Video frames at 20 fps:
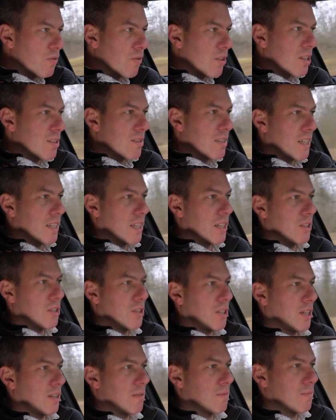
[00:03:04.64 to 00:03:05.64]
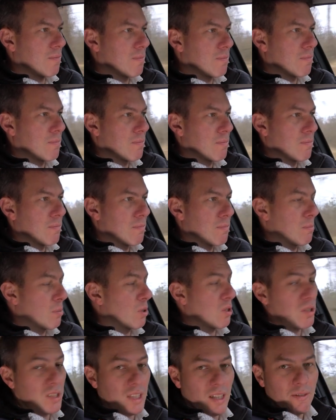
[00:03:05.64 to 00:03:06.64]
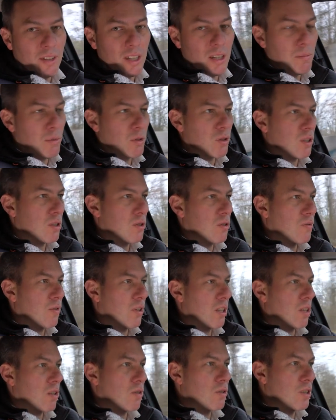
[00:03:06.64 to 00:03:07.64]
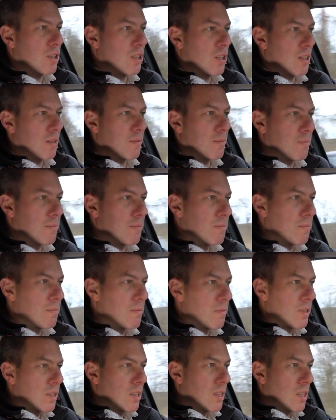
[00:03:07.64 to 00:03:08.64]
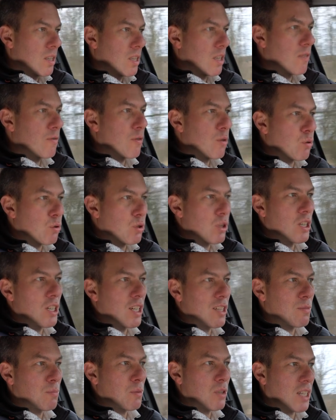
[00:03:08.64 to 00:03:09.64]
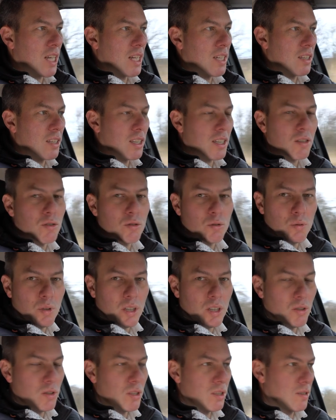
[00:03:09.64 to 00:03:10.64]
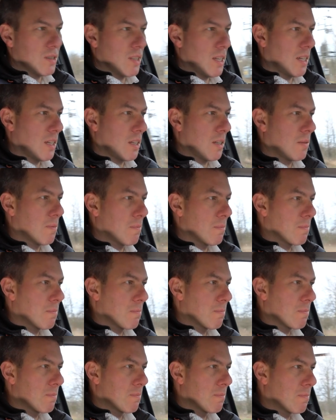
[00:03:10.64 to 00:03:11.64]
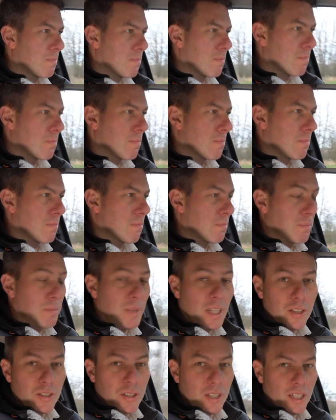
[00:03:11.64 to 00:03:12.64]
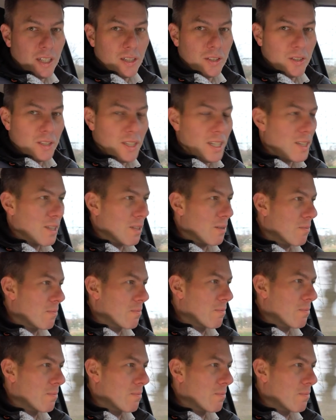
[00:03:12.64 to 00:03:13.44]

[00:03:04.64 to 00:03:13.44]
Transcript: swoje zajęcia, pozostawili może i swoje rodziny, i wyruszyli na spotkanie tego, którego nie znali. Mieliście kiedyś tak?